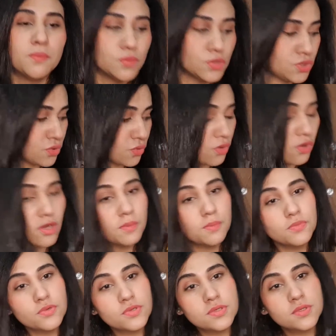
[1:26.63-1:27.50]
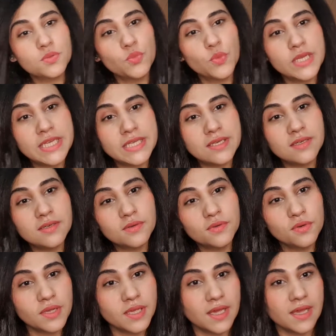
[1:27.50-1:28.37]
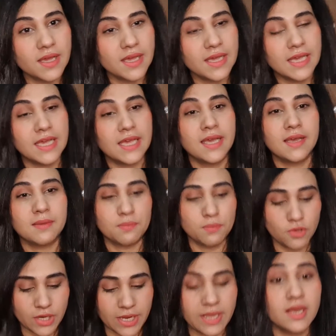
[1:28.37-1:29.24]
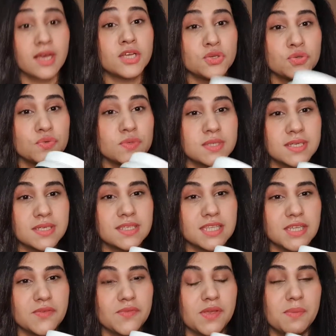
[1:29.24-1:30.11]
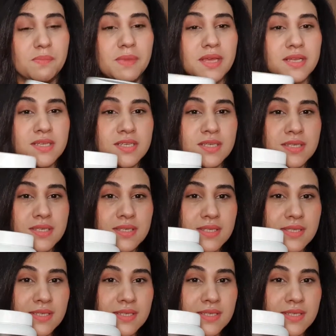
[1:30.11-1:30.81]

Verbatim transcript: मुझे ऑलमोस्ट वन ईयर हो गया है मोरिंगा यूज़ करते हुए मैं जिस